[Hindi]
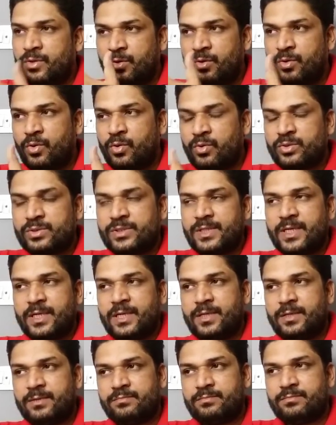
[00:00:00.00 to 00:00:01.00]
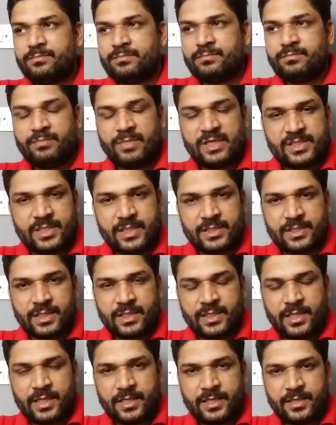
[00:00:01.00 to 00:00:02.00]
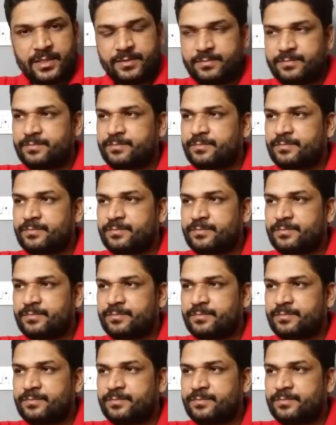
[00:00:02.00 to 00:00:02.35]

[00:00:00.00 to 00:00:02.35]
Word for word: लोगों से बच के चलते हैं